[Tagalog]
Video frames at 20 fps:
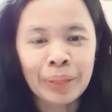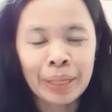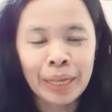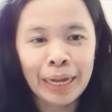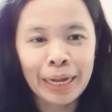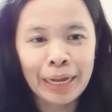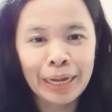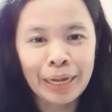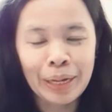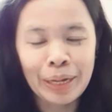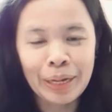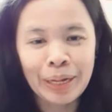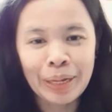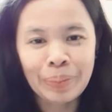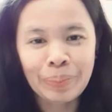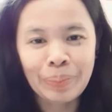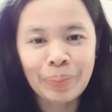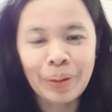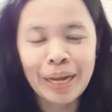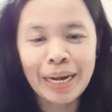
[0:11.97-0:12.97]
uh,
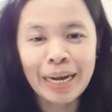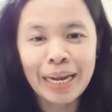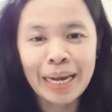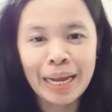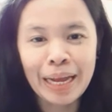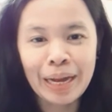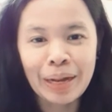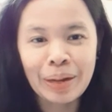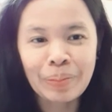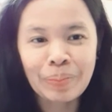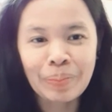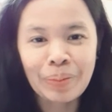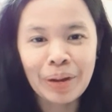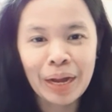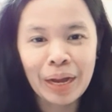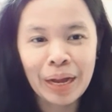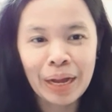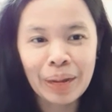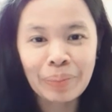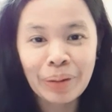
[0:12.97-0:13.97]
para lang
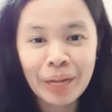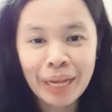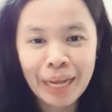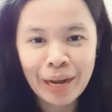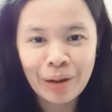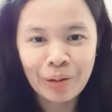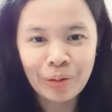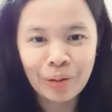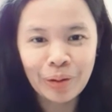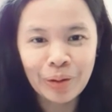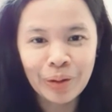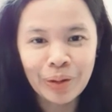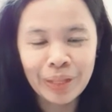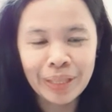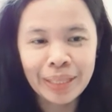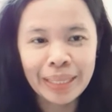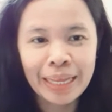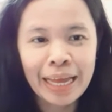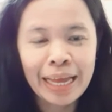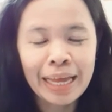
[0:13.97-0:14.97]
magkaroon